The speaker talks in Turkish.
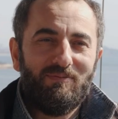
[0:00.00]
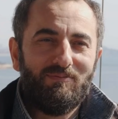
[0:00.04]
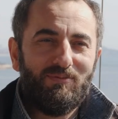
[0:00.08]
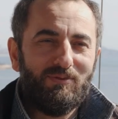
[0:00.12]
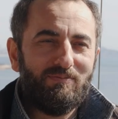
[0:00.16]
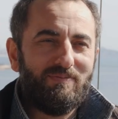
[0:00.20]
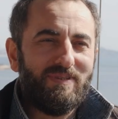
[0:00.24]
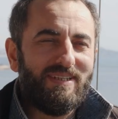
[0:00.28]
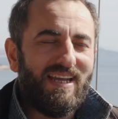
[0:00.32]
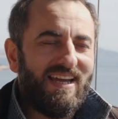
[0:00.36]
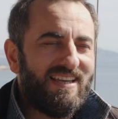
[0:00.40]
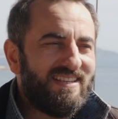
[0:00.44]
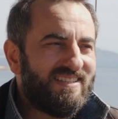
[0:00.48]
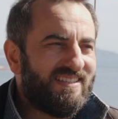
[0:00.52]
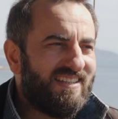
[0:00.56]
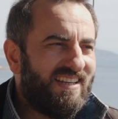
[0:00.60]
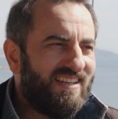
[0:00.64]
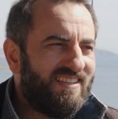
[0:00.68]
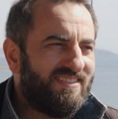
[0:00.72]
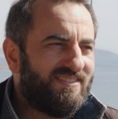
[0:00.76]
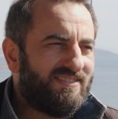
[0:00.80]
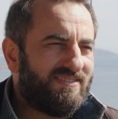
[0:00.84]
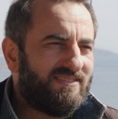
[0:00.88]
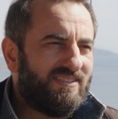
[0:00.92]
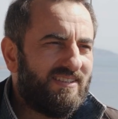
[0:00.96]
Bu biraz
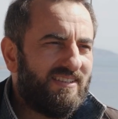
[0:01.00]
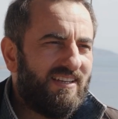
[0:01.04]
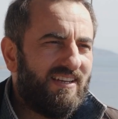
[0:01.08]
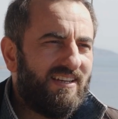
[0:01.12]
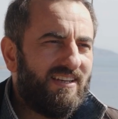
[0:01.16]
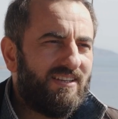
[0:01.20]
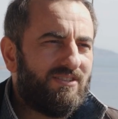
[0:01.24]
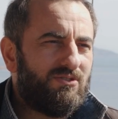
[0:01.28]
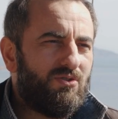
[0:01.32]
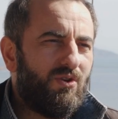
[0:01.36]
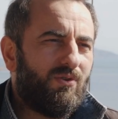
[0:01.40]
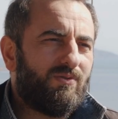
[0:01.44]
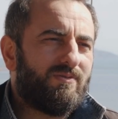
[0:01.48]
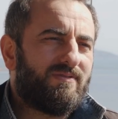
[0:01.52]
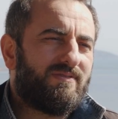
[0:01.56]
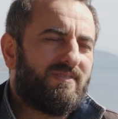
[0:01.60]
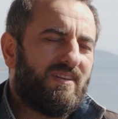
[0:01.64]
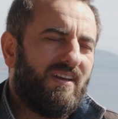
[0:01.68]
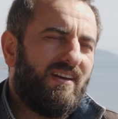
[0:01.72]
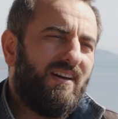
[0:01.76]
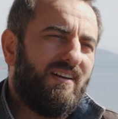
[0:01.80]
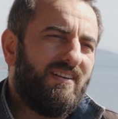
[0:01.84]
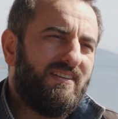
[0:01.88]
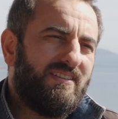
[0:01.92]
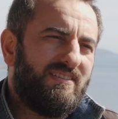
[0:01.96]
da e, çok
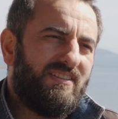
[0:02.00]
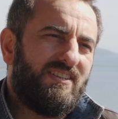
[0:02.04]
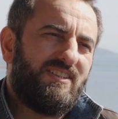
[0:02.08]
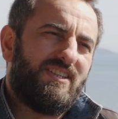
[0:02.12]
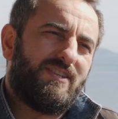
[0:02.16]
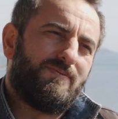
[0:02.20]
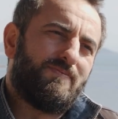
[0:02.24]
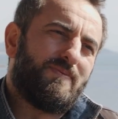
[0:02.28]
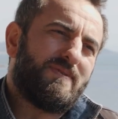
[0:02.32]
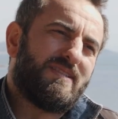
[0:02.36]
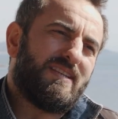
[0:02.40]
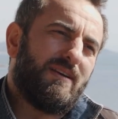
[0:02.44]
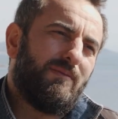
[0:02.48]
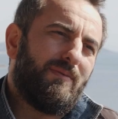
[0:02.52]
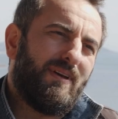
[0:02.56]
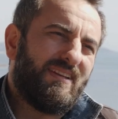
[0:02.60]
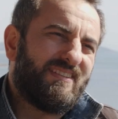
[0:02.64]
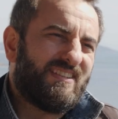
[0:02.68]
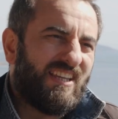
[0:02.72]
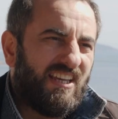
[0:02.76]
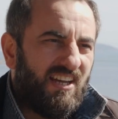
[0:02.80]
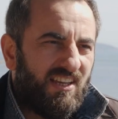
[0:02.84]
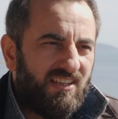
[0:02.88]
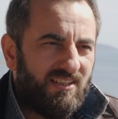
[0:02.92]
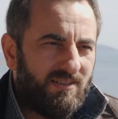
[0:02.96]
da hiçbir
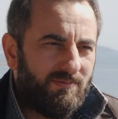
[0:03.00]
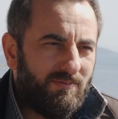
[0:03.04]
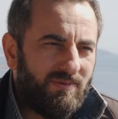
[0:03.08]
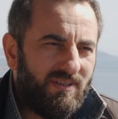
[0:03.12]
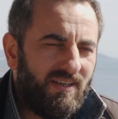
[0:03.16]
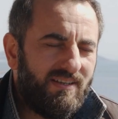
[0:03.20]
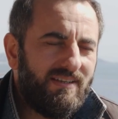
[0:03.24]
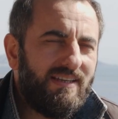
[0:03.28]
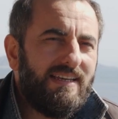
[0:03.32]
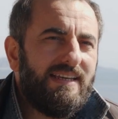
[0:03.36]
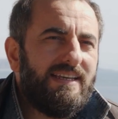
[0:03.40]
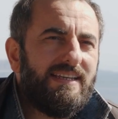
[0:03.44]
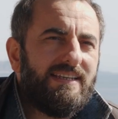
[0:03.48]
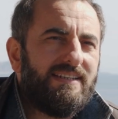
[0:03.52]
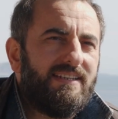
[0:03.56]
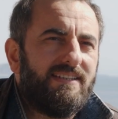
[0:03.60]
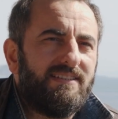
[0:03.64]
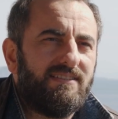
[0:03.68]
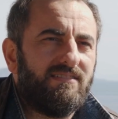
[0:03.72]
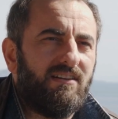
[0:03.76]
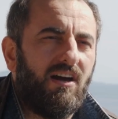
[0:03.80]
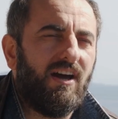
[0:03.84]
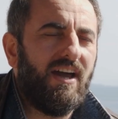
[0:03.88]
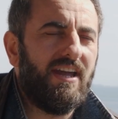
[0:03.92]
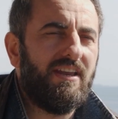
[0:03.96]
zaman kendimi
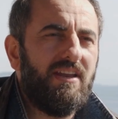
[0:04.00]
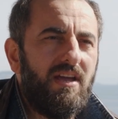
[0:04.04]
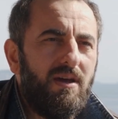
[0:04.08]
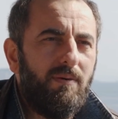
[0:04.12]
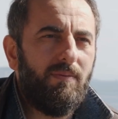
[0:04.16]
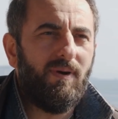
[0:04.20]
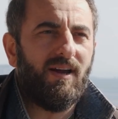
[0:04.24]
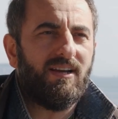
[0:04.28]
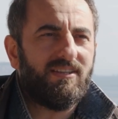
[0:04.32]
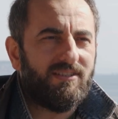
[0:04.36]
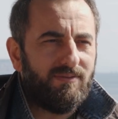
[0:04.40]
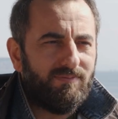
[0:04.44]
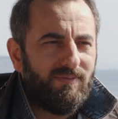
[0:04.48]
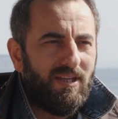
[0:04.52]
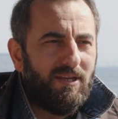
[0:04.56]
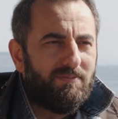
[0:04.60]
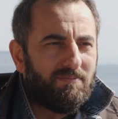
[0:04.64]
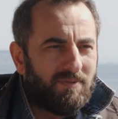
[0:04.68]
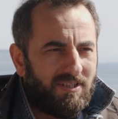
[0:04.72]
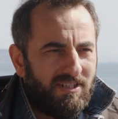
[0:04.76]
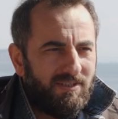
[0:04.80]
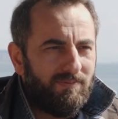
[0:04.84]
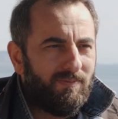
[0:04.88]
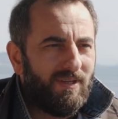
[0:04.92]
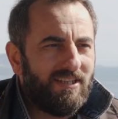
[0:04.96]
e, aynaya baktığımda
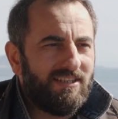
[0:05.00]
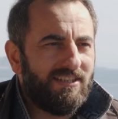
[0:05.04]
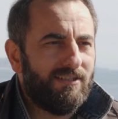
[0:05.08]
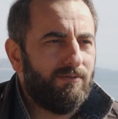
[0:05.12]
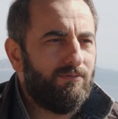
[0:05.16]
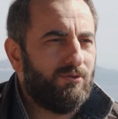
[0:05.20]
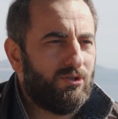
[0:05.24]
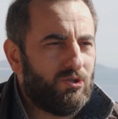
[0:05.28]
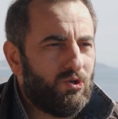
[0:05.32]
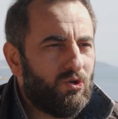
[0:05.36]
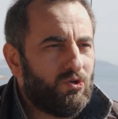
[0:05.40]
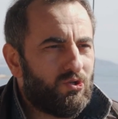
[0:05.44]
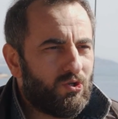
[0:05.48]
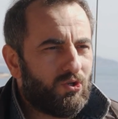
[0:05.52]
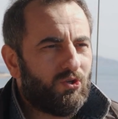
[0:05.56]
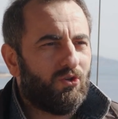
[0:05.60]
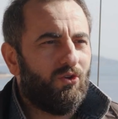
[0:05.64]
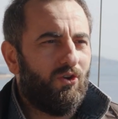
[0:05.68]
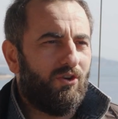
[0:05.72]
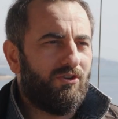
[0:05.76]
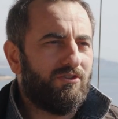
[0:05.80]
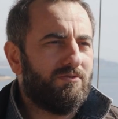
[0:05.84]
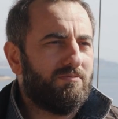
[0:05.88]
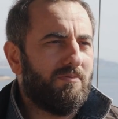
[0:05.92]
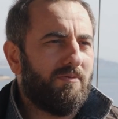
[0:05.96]
hep kıymetli bir çocuk
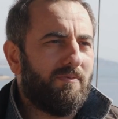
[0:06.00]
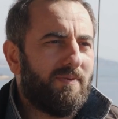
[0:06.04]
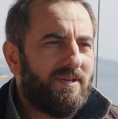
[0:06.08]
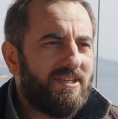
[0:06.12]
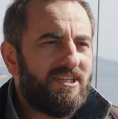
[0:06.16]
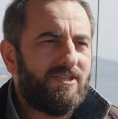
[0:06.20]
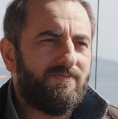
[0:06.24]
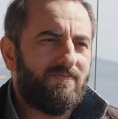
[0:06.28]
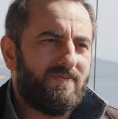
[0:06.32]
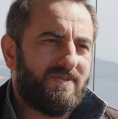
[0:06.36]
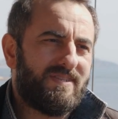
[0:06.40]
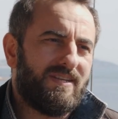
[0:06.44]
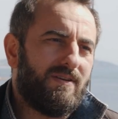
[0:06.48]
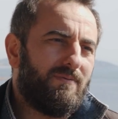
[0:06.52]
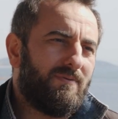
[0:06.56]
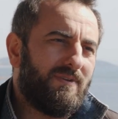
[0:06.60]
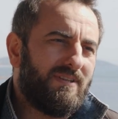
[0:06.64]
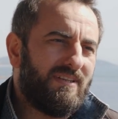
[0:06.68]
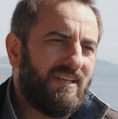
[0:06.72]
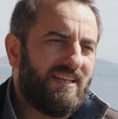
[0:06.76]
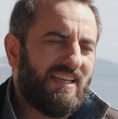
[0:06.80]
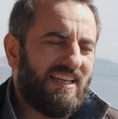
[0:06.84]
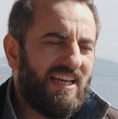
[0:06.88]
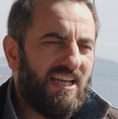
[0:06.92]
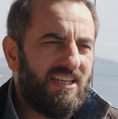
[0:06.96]
gördüm ama hiçbir
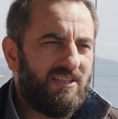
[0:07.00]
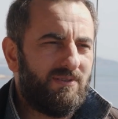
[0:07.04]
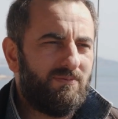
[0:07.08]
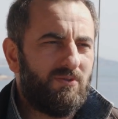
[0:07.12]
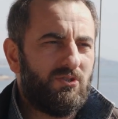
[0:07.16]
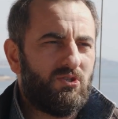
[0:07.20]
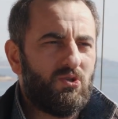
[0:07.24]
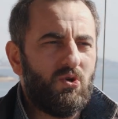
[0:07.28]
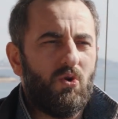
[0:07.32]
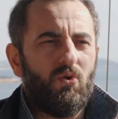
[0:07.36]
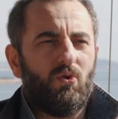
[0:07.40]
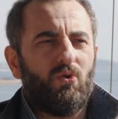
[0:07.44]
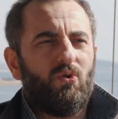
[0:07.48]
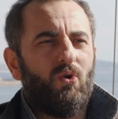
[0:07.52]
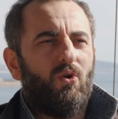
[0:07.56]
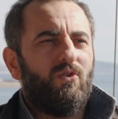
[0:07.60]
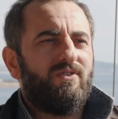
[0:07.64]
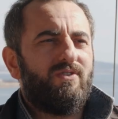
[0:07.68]
zaman da kendimi çok